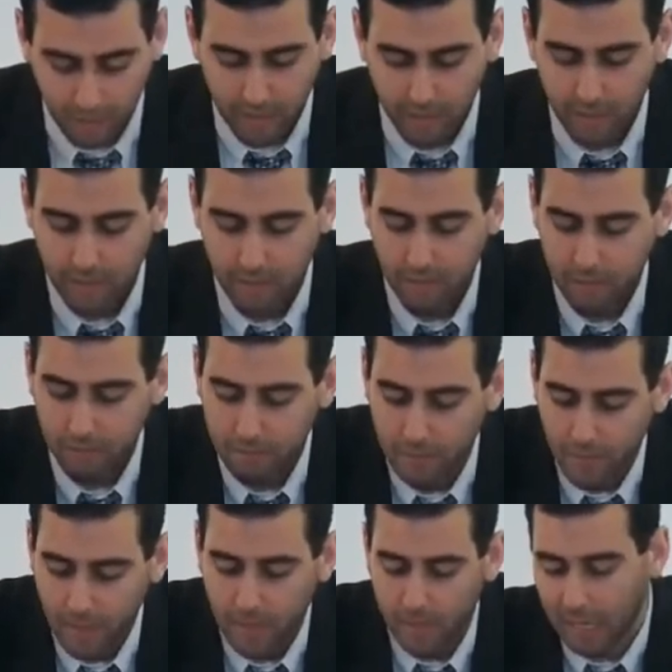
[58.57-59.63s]
Ja?
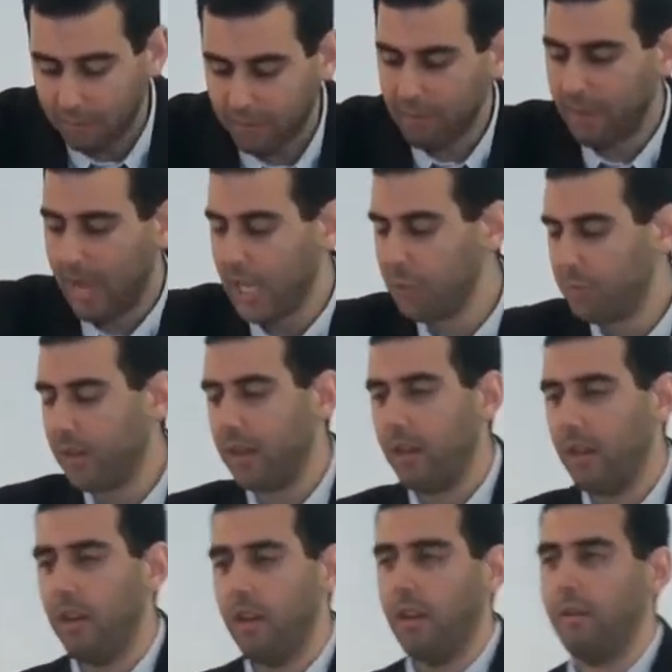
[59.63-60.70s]
Gib dir ein Beispiel.
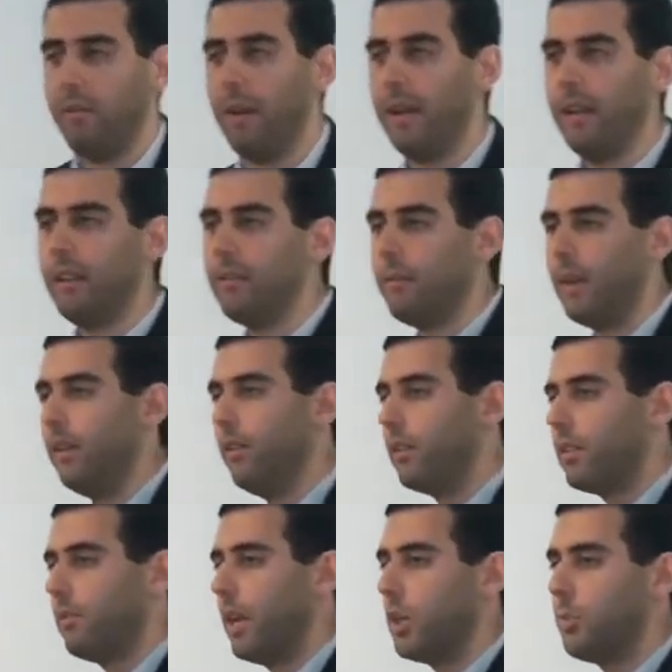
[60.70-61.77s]
Wenn, ich, wenn du
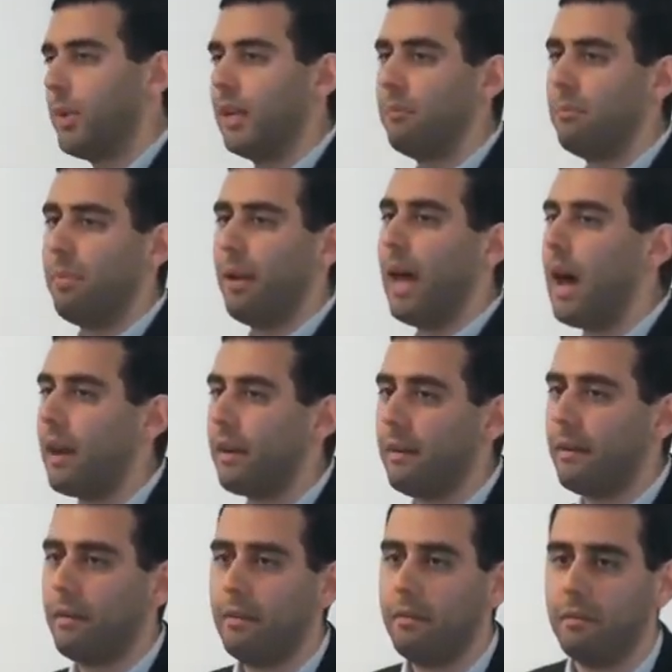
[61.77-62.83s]
jetzt zum Beispiel einen
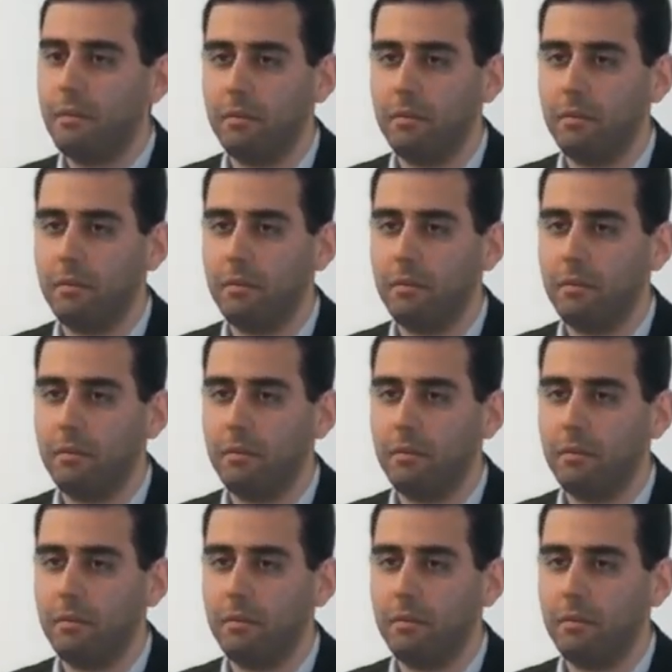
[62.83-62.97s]
Plan